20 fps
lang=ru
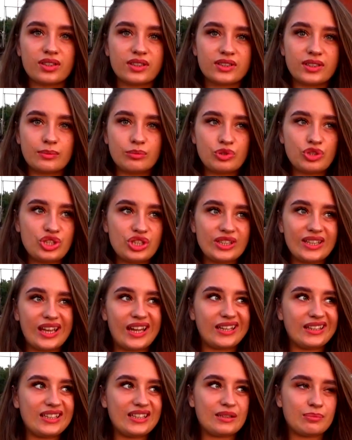иногда мужчины,
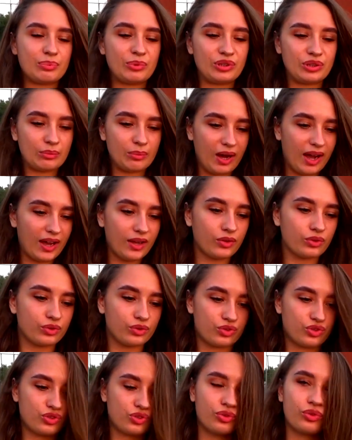они не
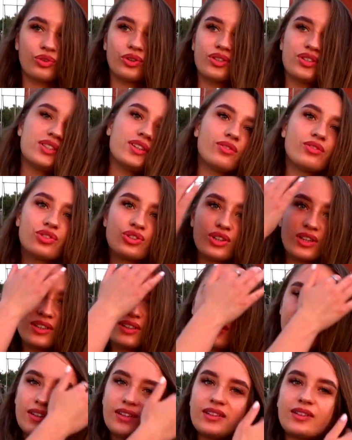понимают, что девушка
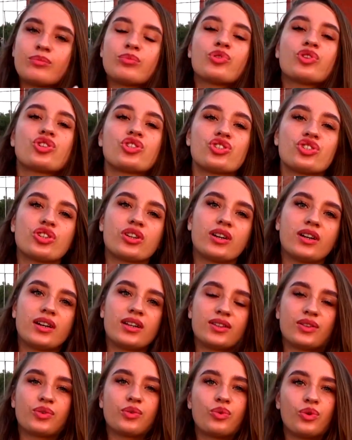это немножечко
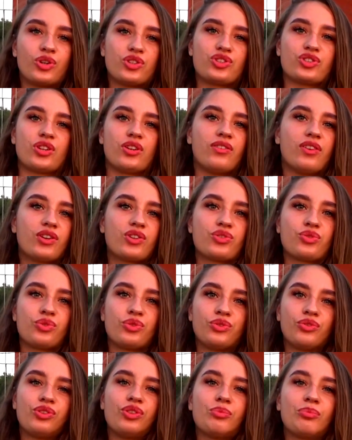другой человек, что у
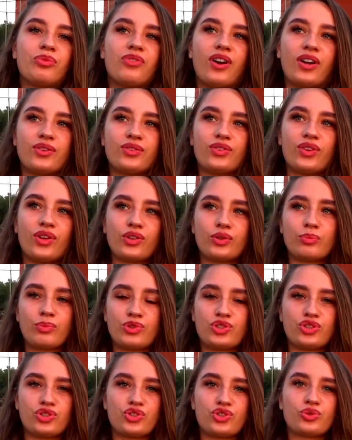нее не бывает вот так по
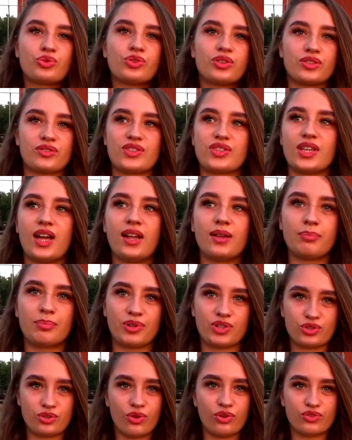щелчку, ты встал,
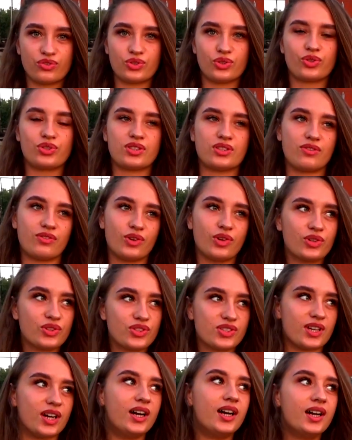пошел, все,
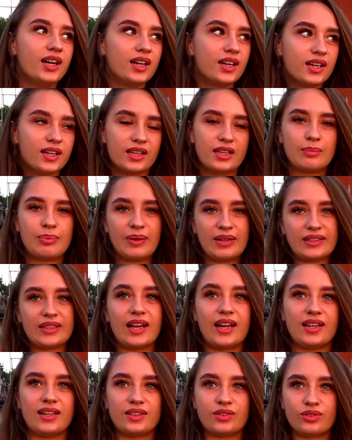завелся и
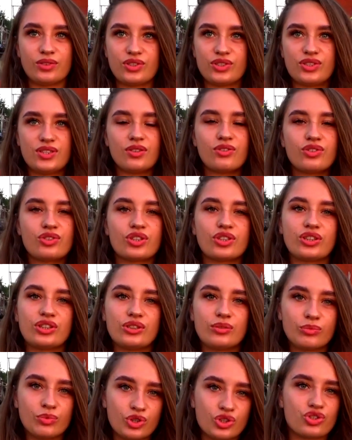погнали. То есть девушка это
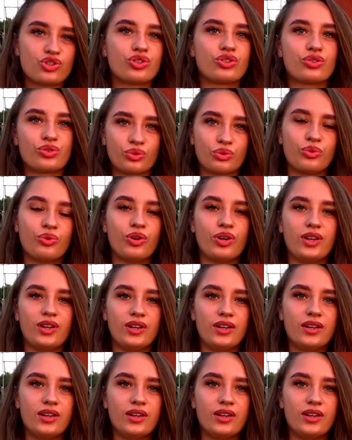немножечко другое.